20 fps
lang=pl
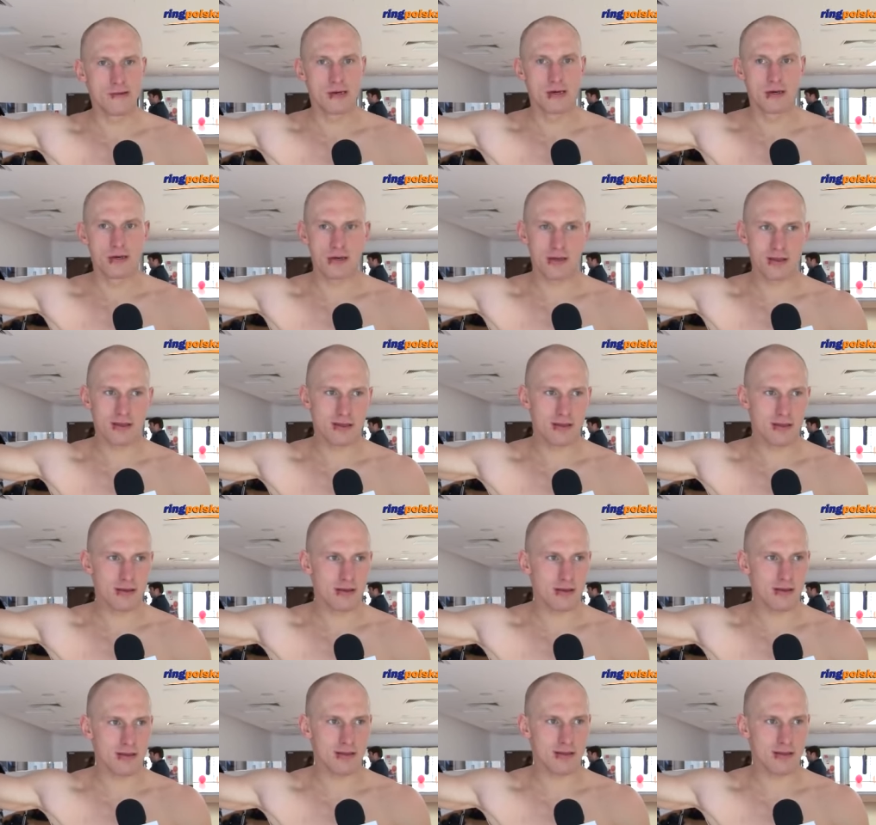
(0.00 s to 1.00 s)
jest,
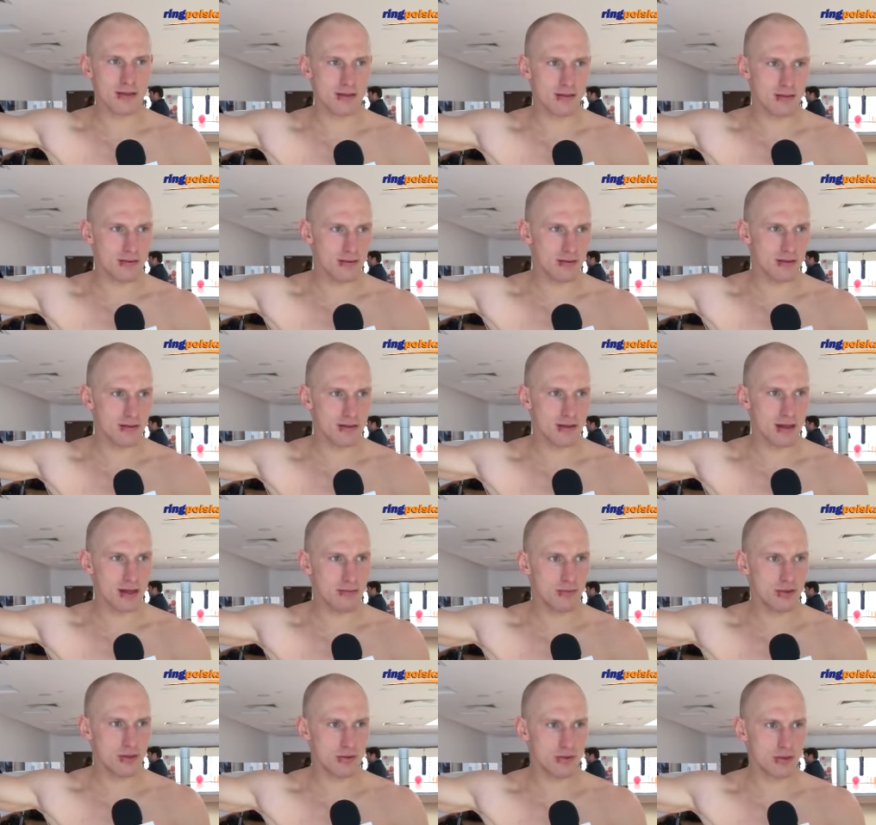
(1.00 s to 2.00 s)
jest, y, zdaje
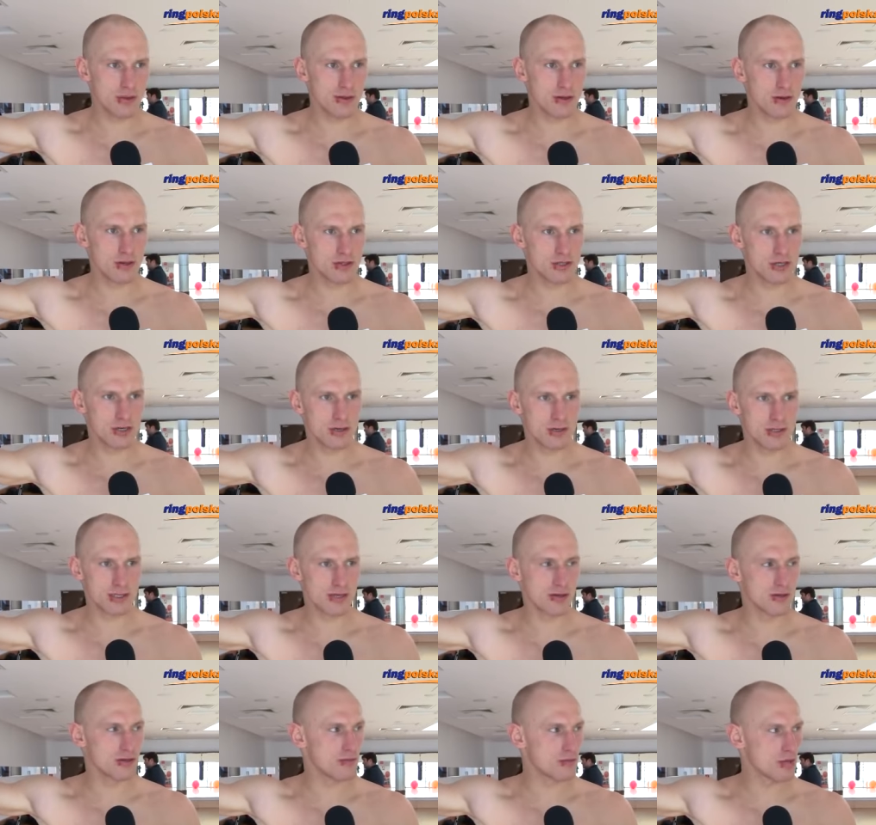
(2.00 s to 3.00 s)
mi się, wszystko idzie
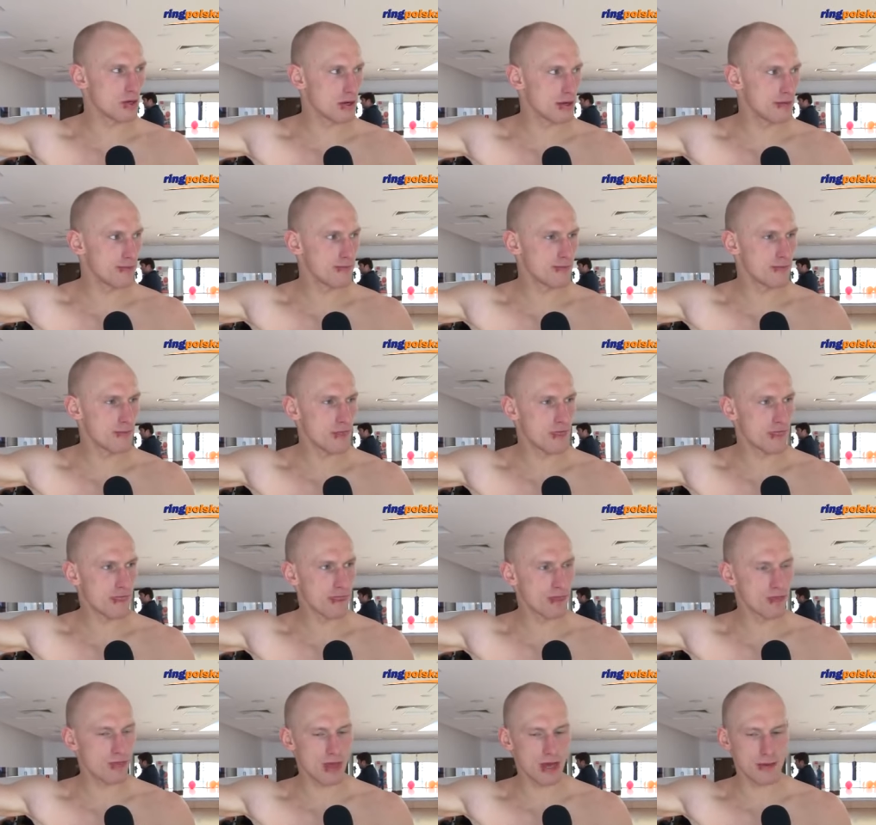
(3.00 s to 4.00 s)
zgodnym torem,
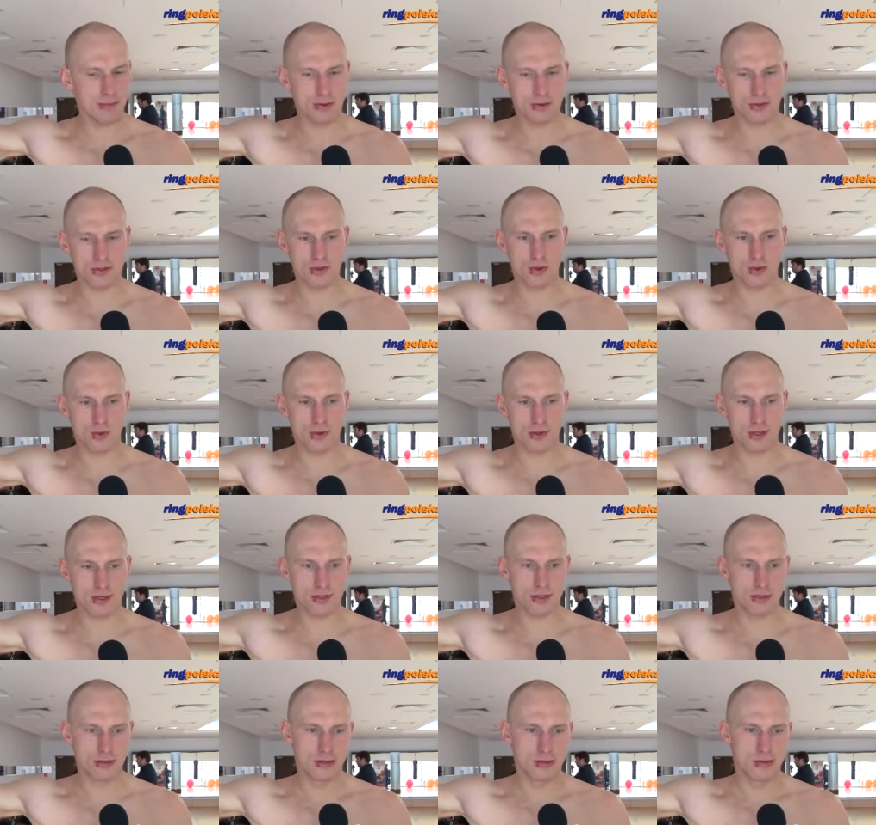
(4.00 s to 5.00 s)
tak jak powinno się
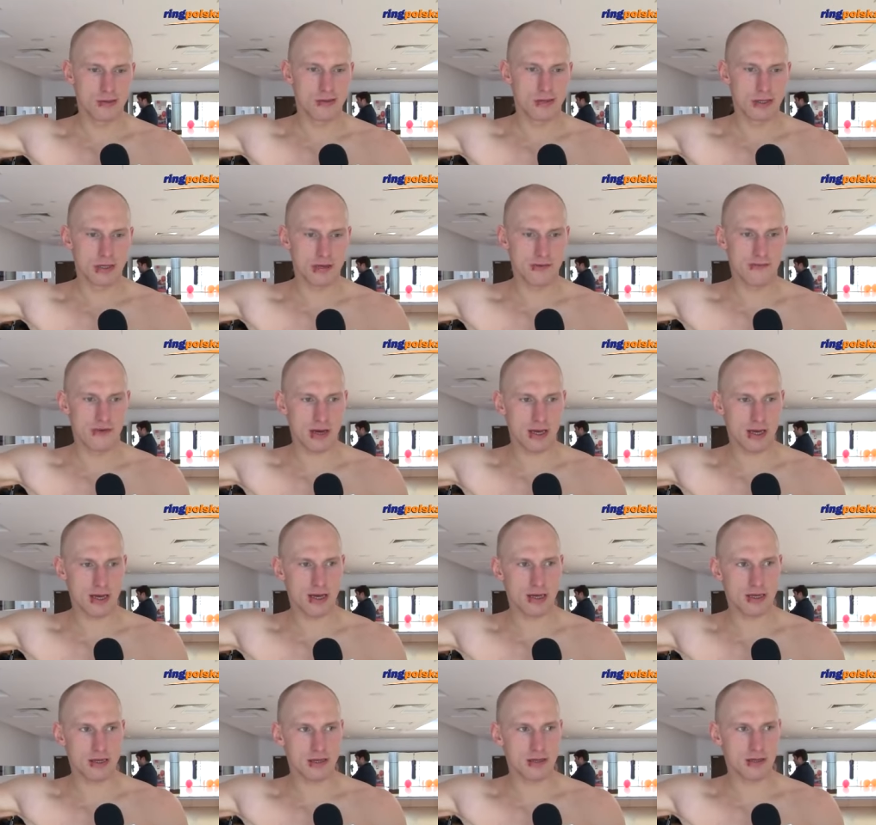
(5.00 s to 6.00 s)
układać. I
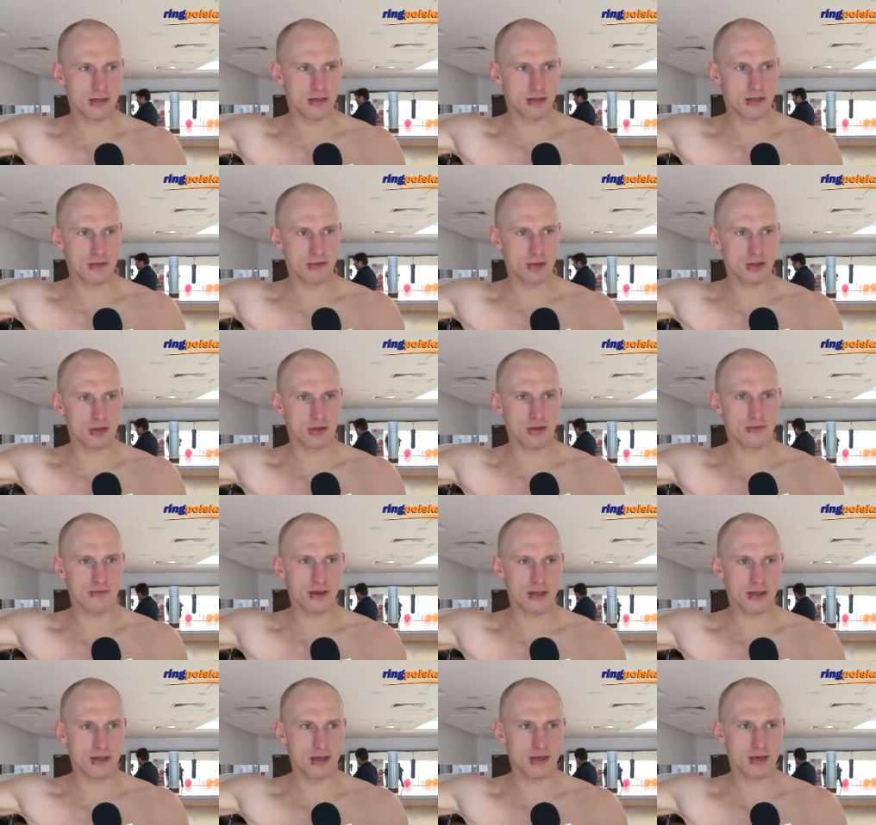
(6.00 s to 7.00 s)
waga, i, i
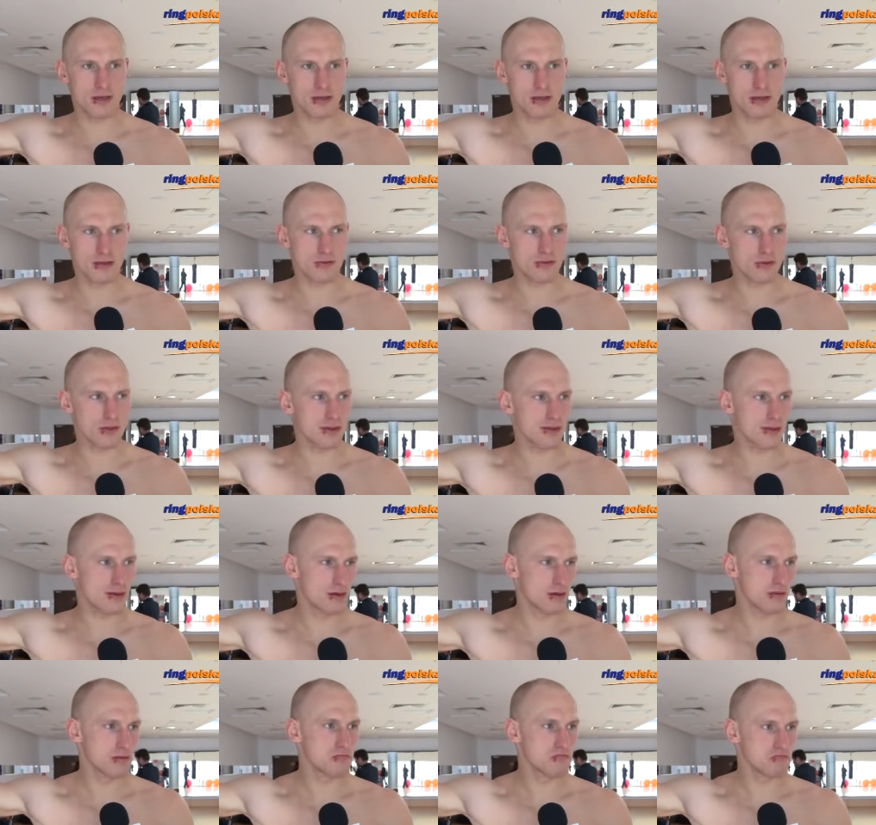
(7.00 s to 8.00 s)
przygotowania, i
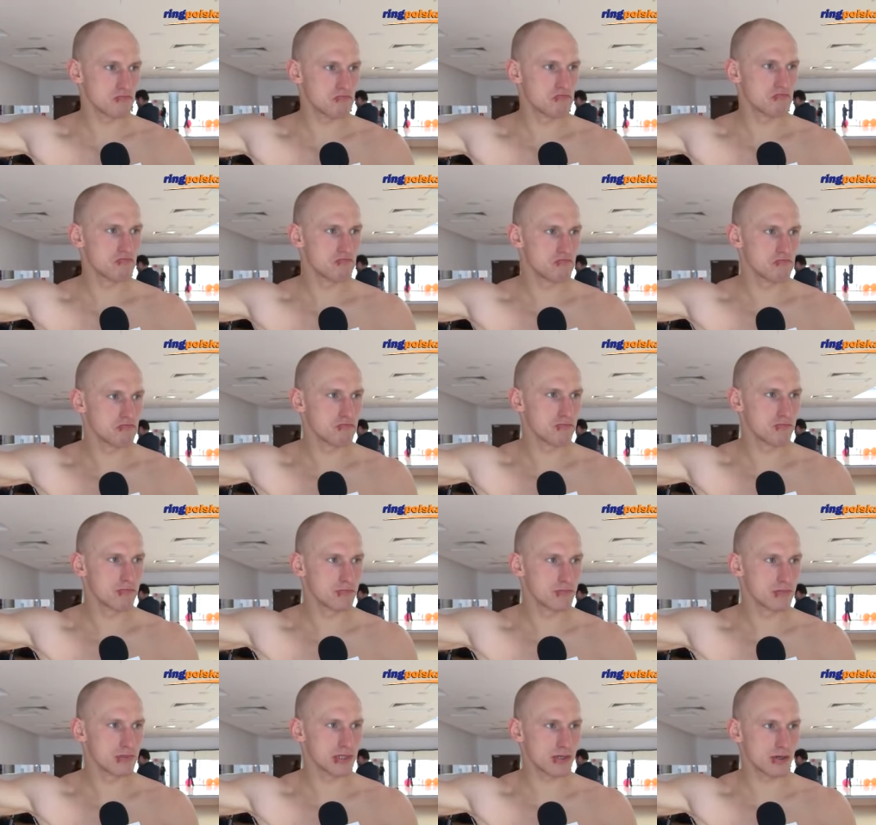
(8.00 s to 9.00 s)
wszystko
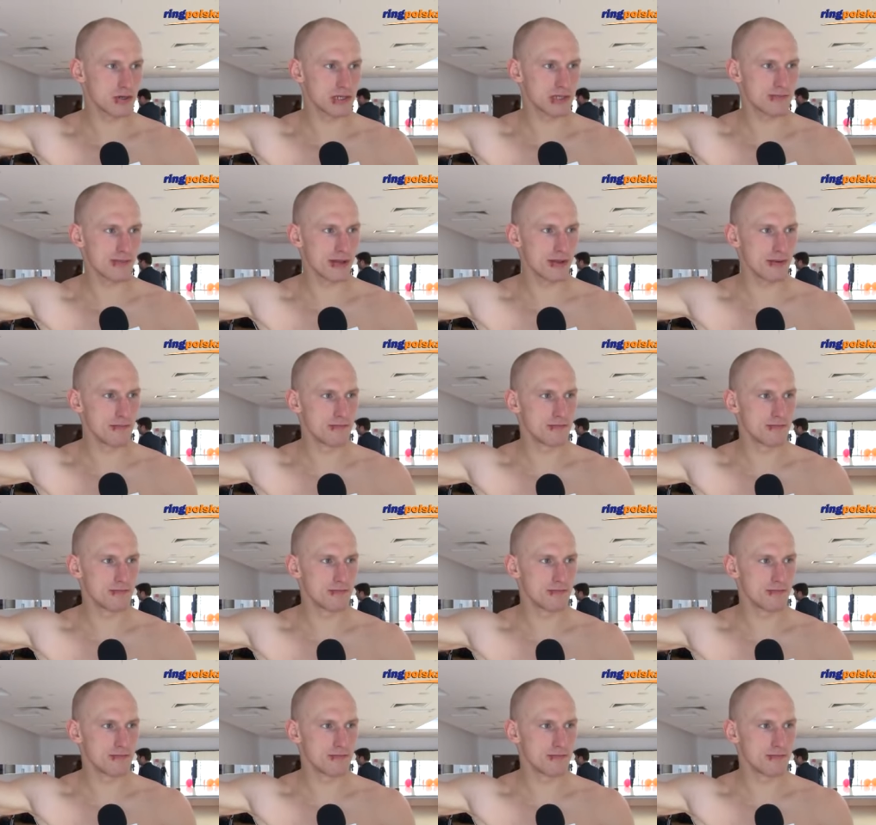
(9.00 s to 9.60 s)
zgodnie z planem.